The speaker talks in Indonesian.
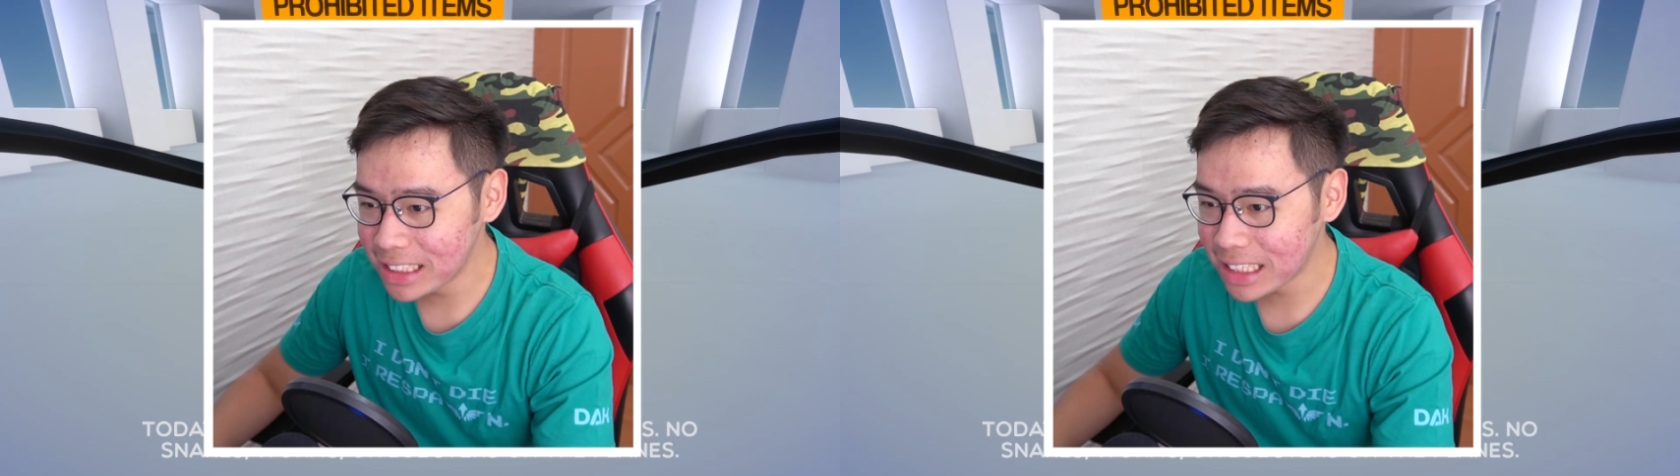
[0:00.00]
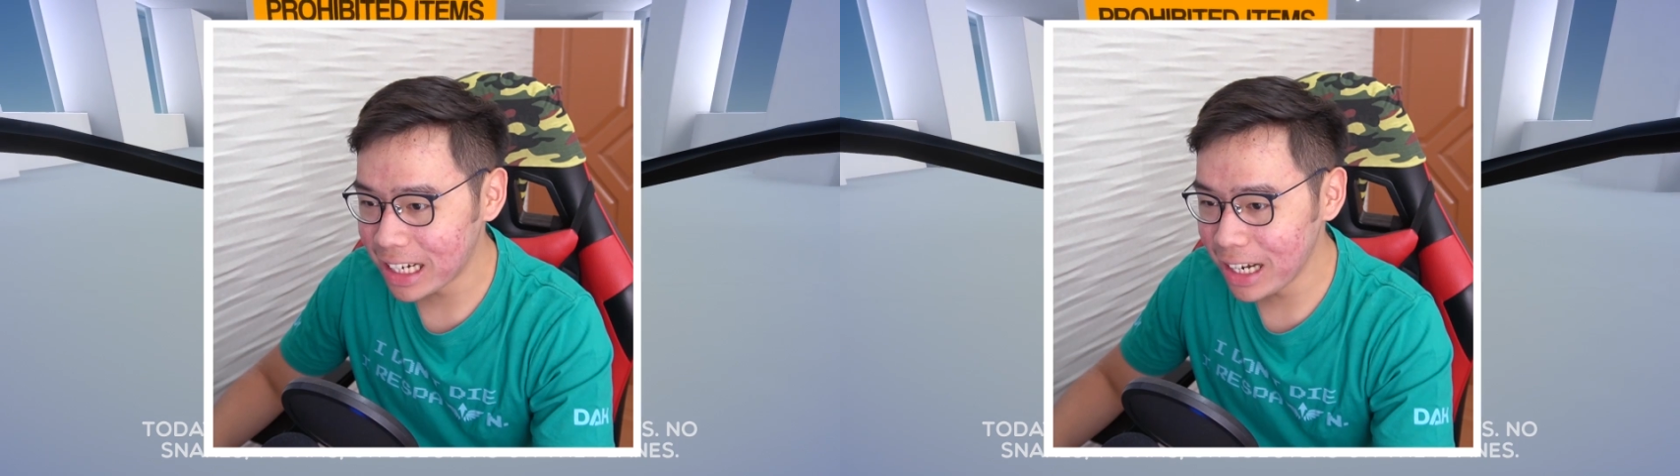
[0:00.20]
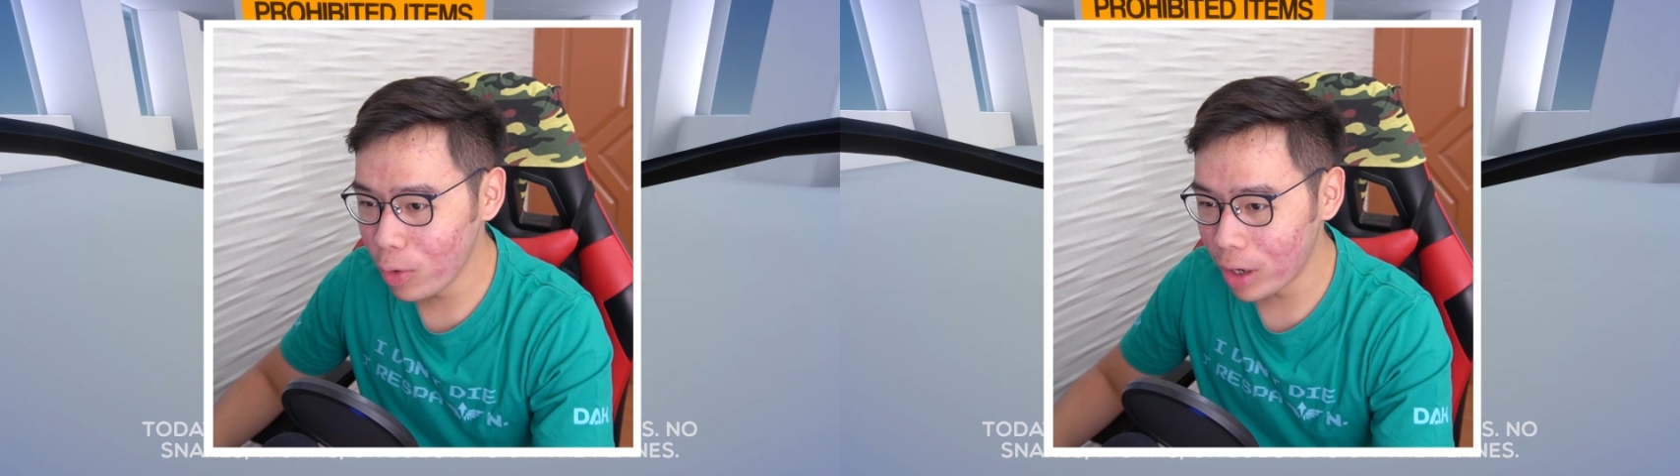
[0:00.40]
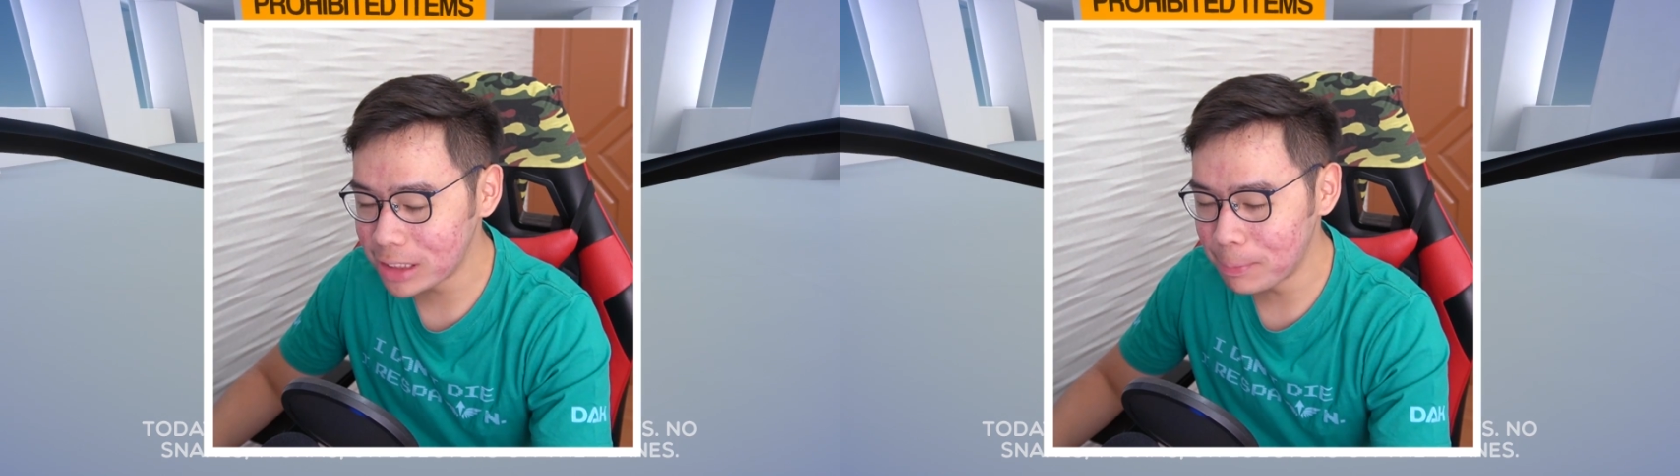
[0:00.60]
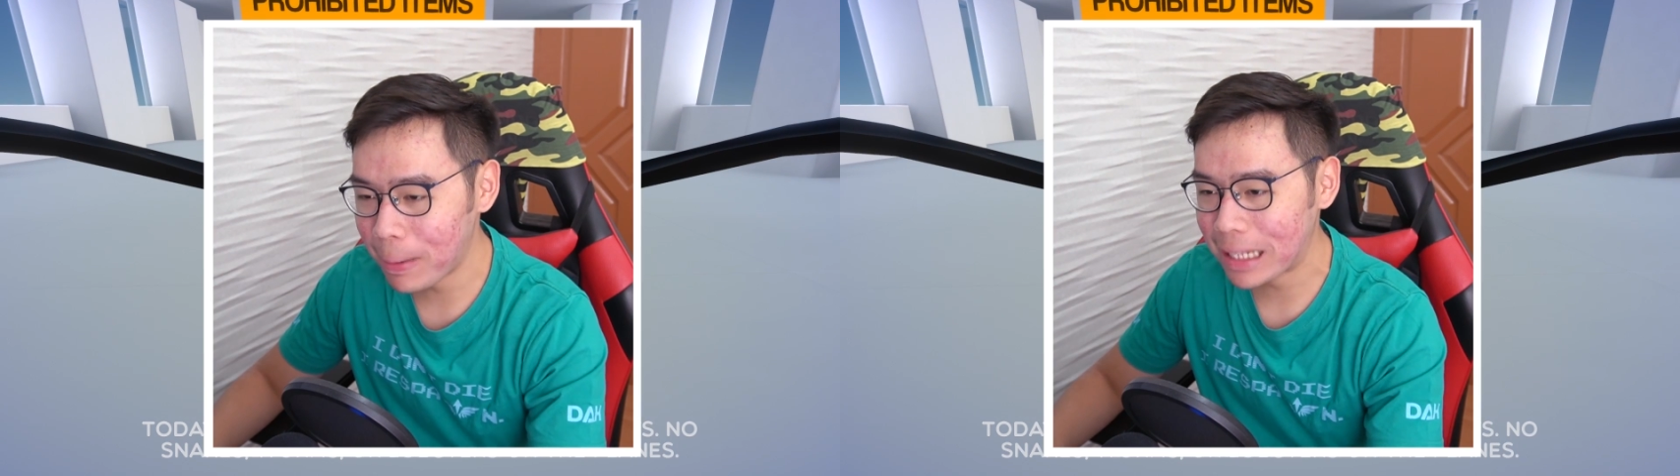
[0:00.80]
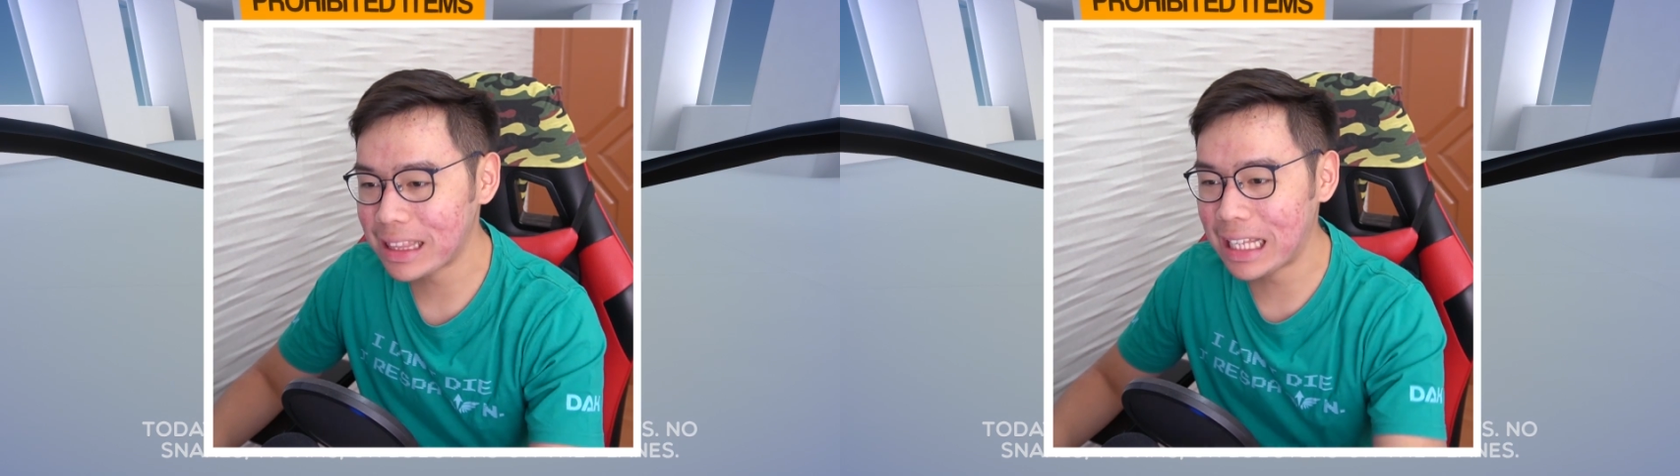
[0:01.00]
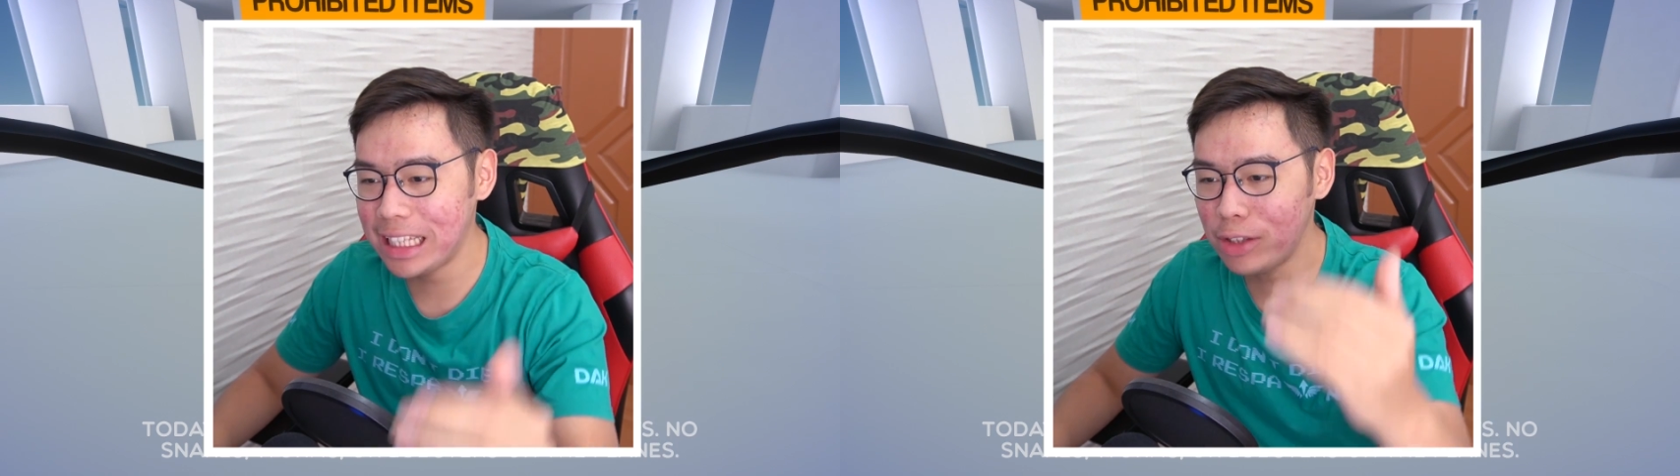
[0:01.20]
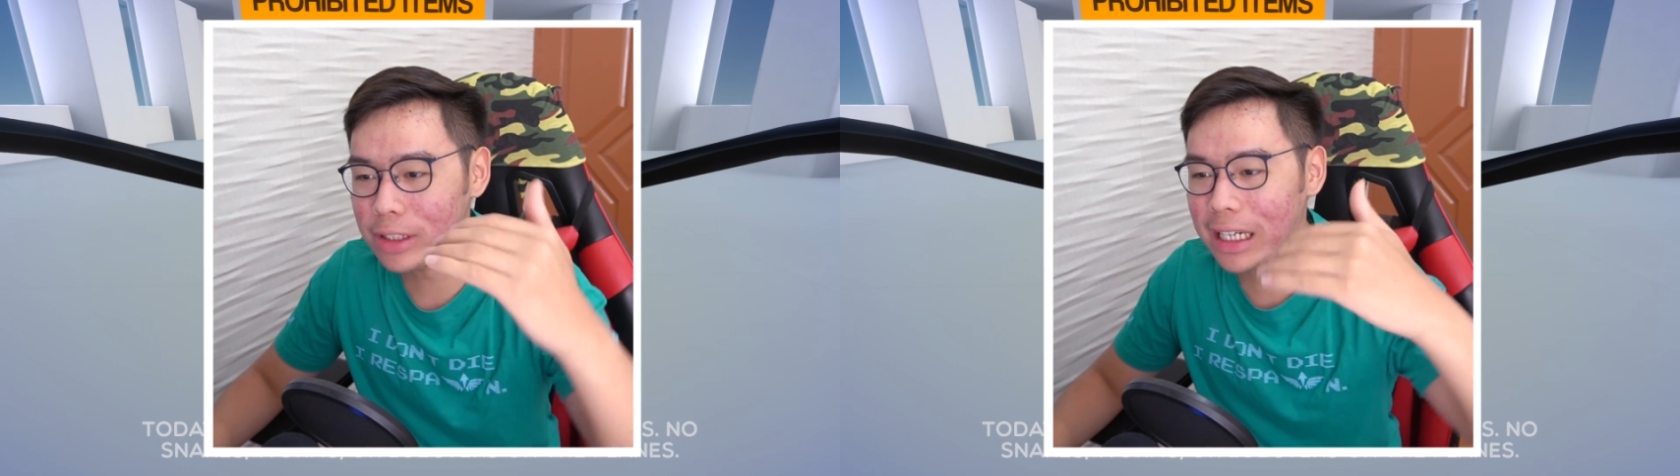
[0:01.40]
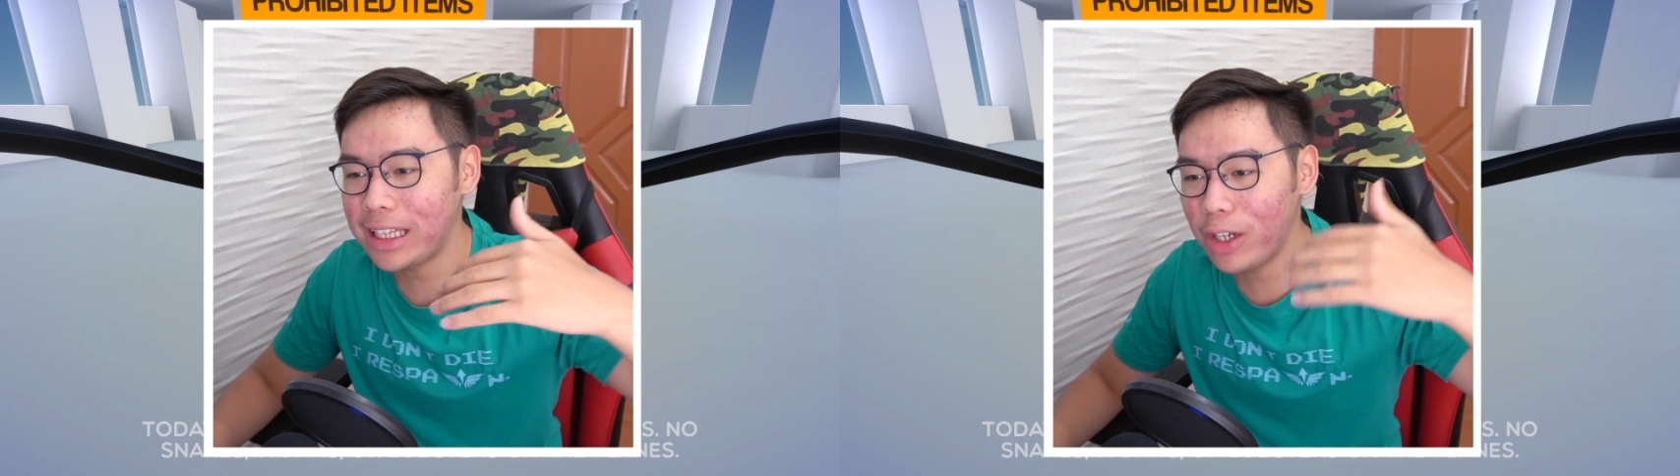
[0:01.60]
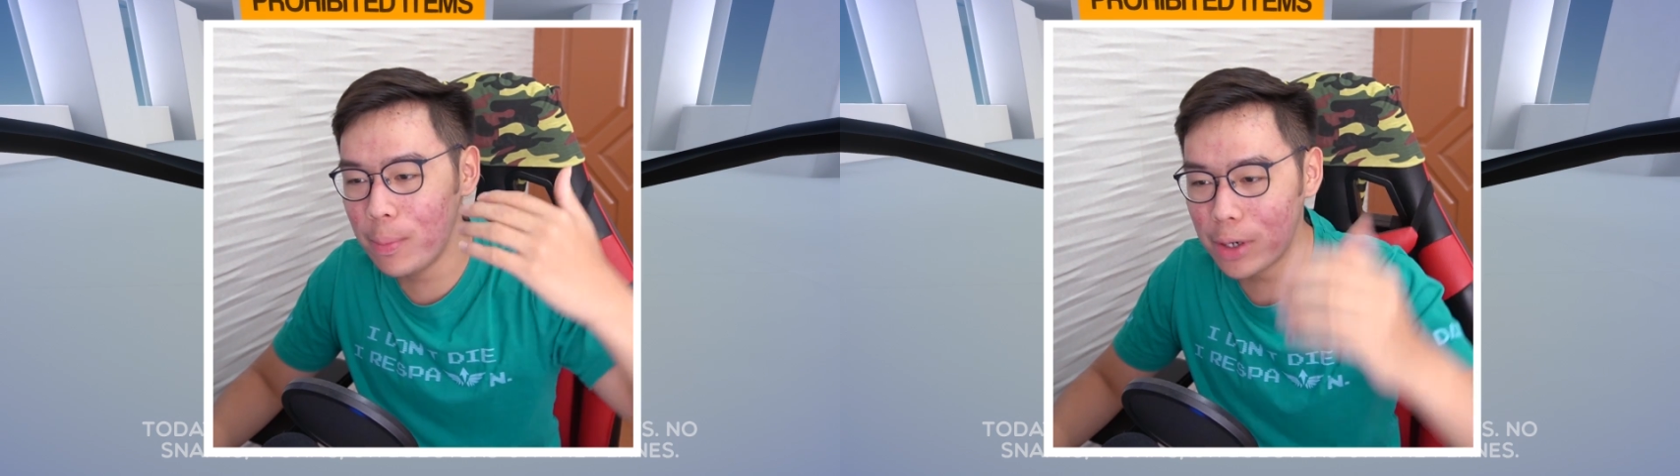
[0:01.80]
ya sekarang gue kesempatan itu
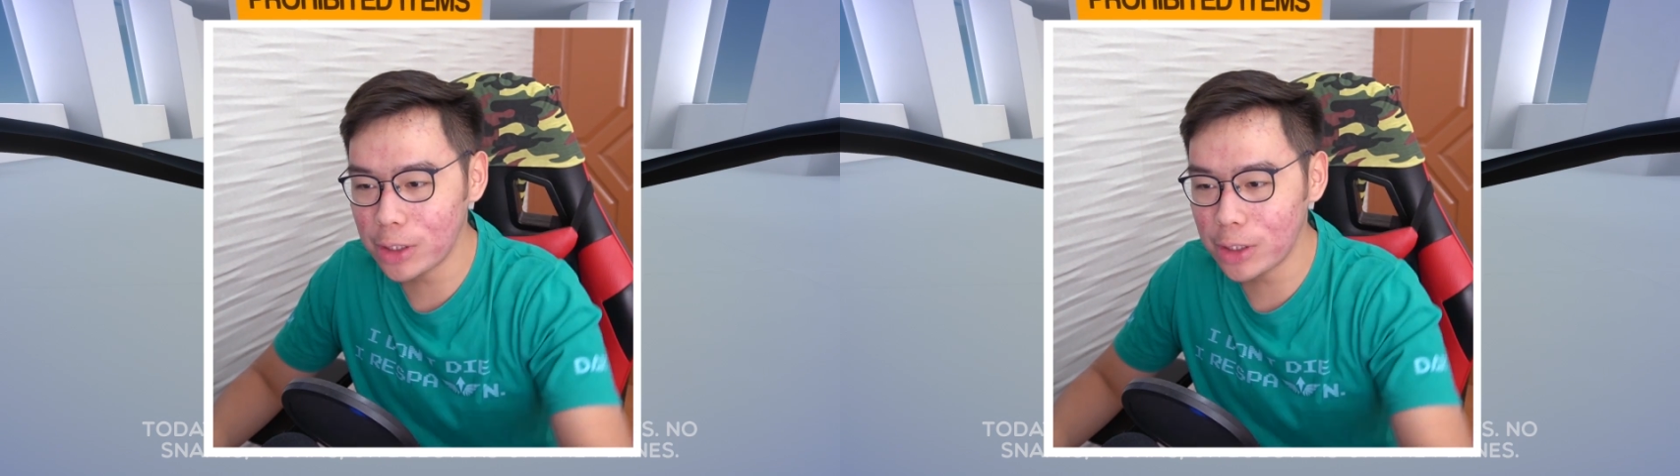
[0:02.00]
ternyata gue